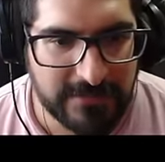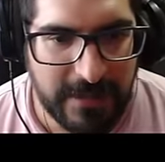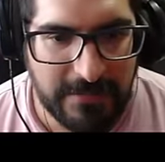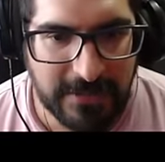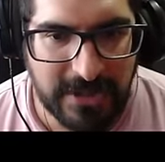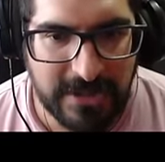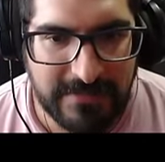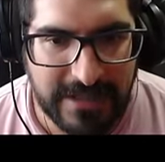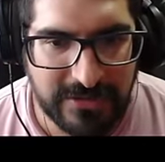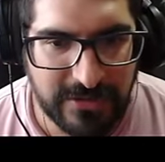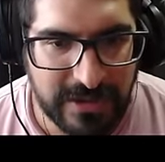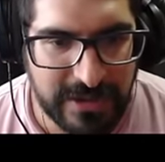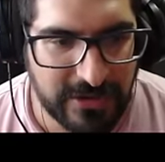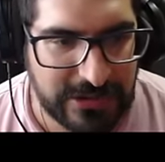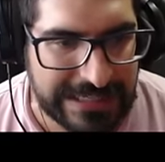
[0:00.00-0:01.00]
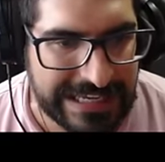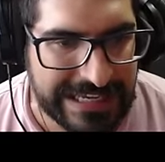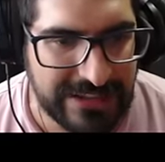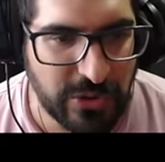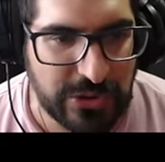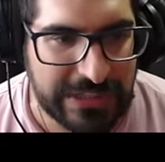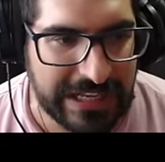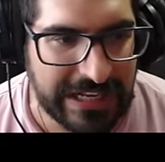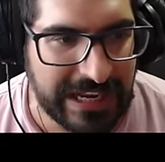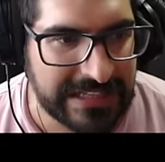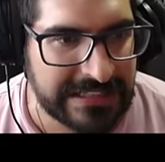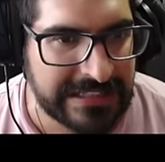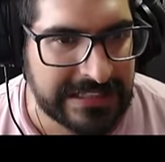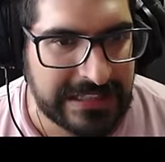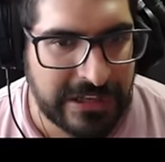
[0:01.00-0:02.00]
Vamos nomás, nudillos.
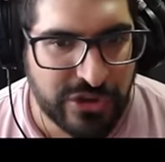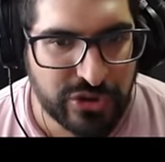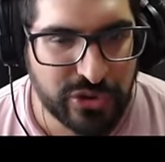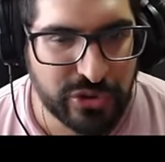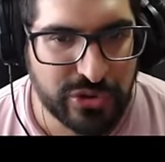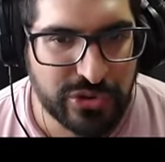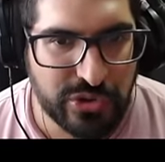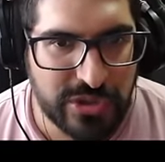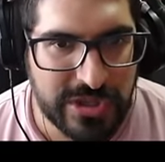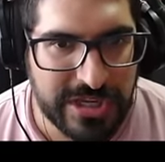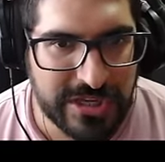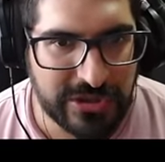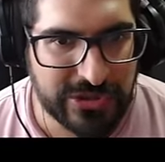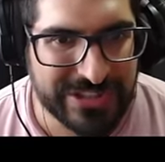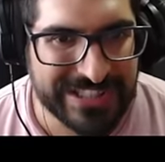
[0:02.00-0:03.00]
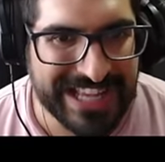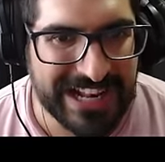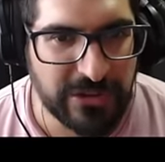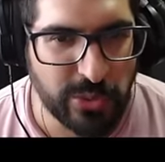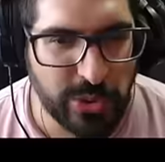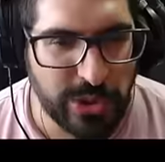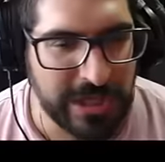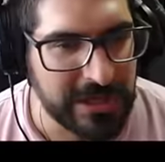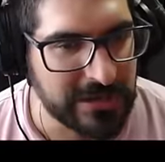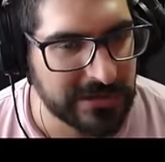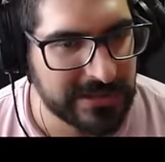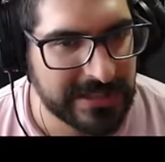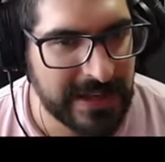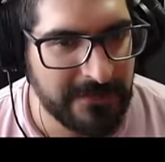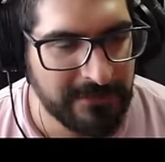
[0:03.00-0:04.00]
Inútiles sus nudillos del
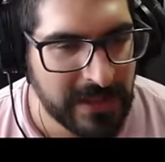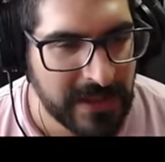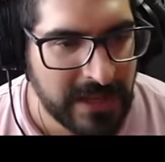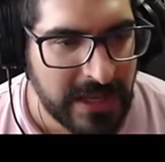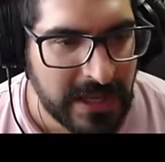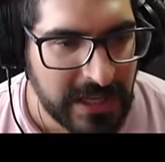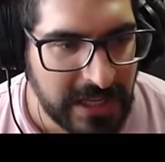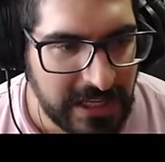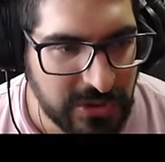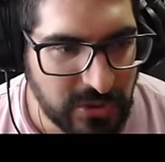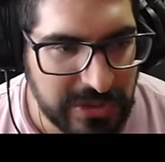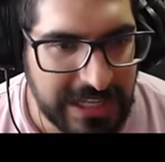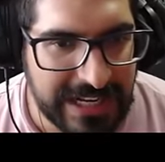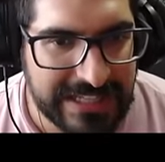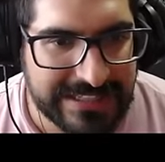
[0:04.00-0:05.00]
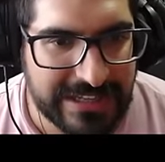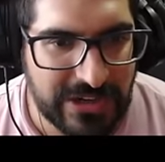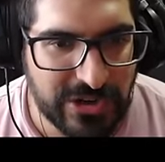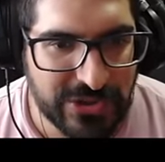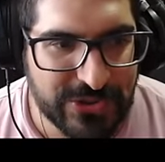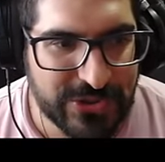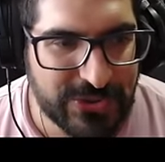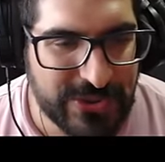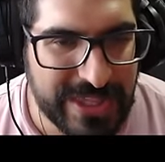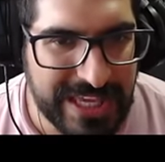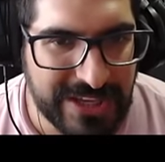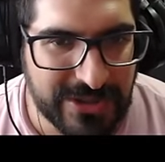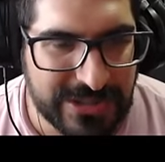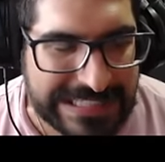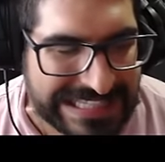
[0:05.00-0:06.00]
nudillos, ¿ah? Inútiles los
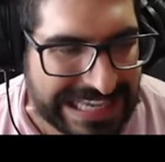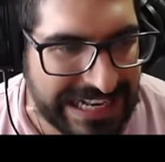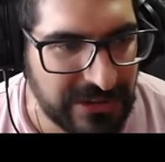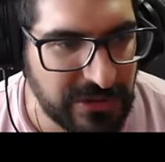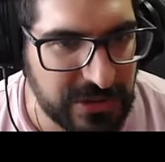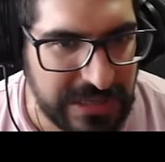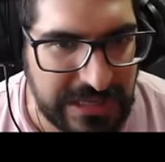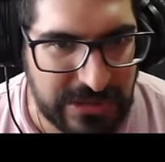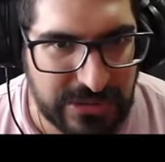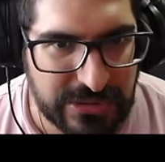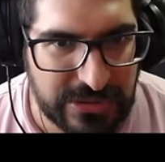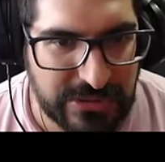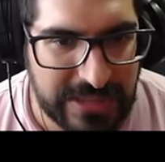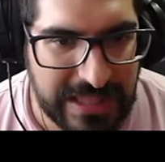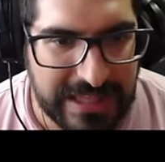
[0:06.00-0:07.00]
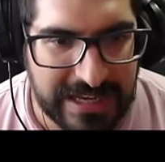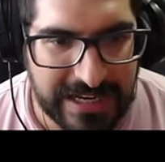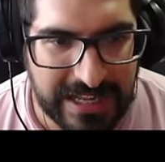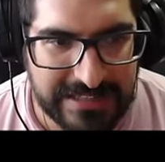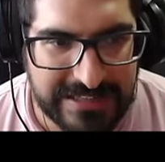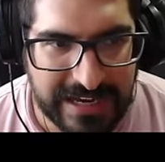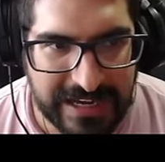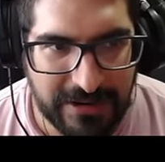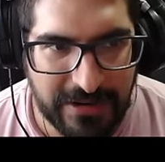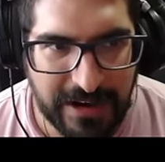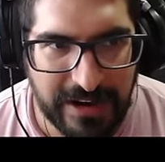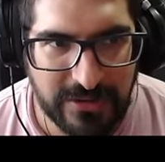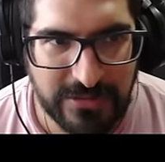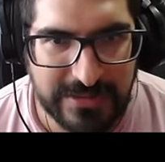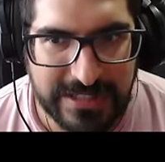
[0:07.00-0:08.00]
nudillos del nudillos. Una desgracia. ¿Cabrá
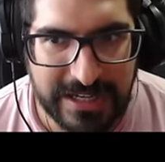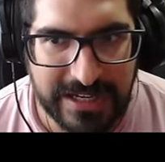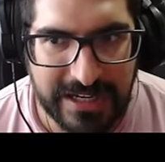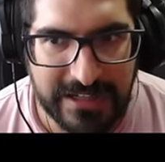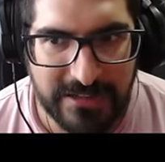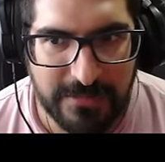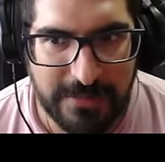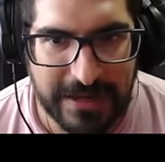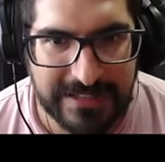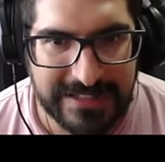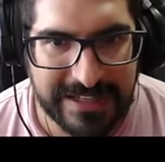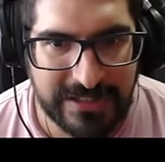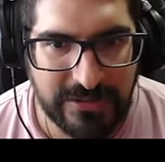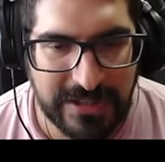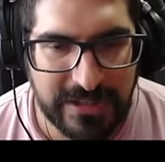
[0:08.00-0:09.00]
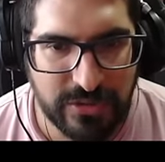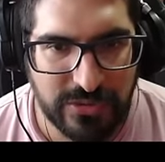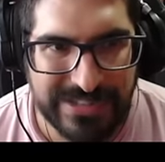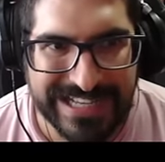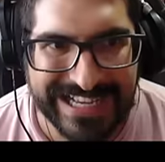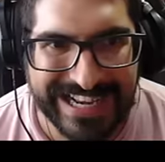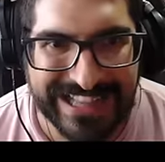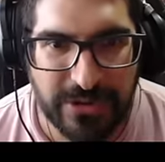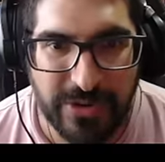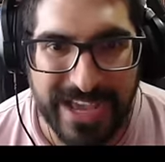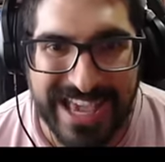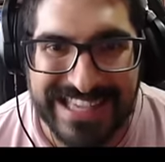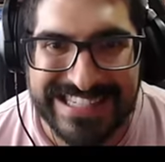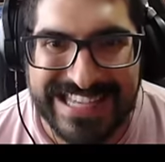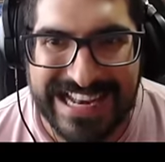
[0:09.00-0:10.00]
algún secreto? Parece que no hay ningún secreto.
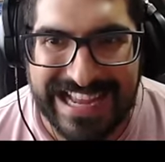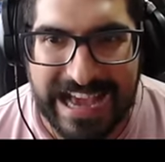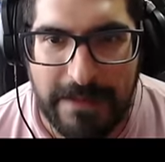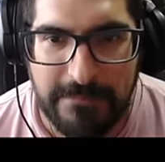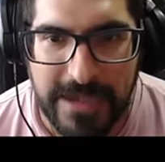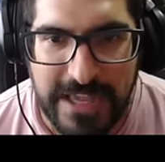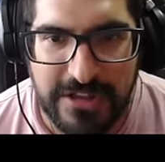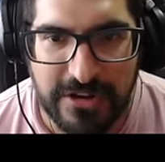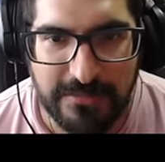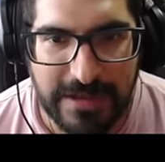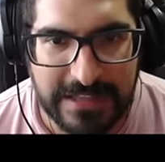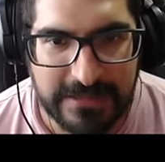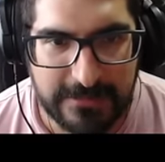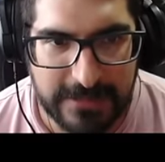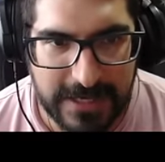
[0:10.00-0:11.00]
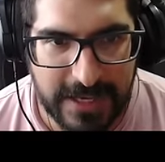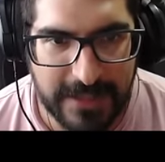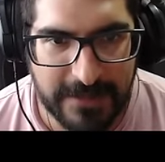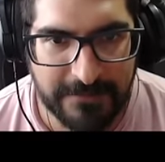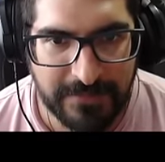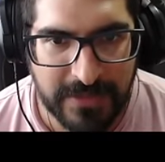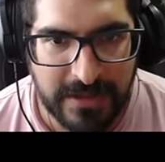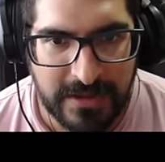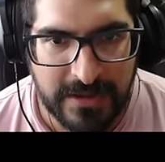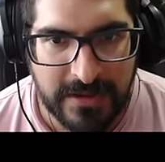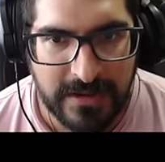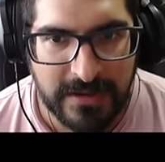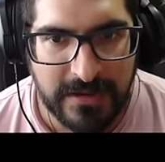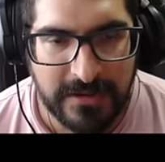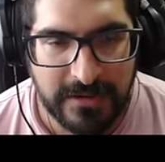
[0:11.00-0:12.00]
Es el camino, más bien.
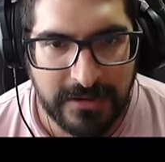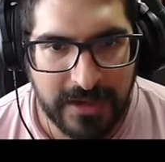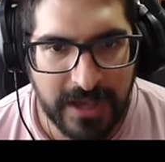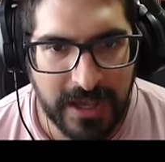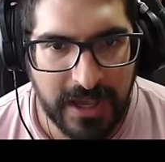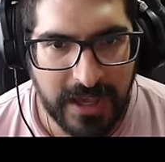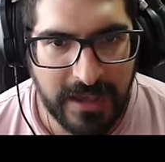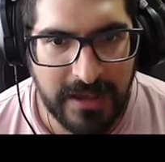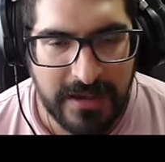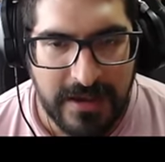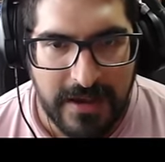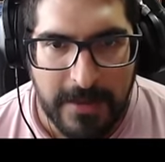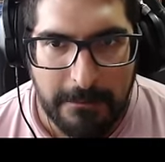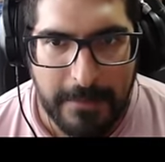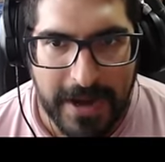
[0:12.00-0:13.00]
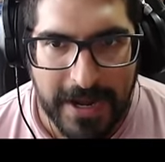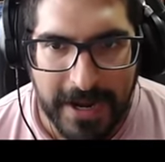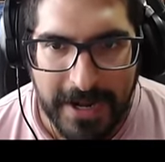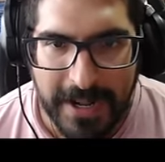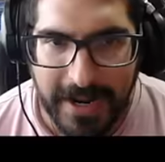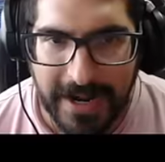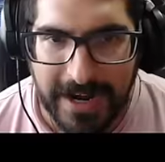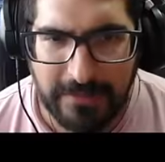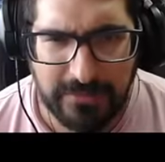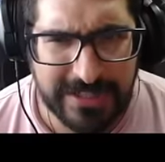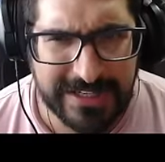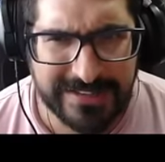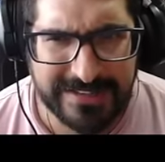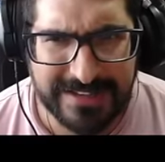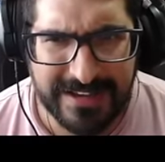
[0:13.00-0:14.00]
Ok. La
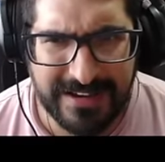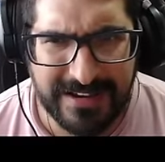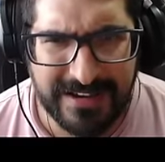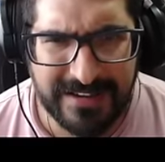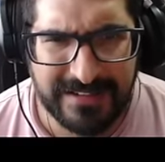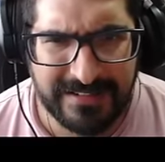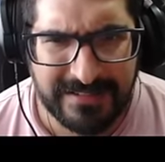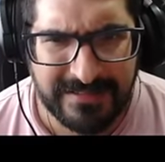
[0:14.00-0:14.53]
música está...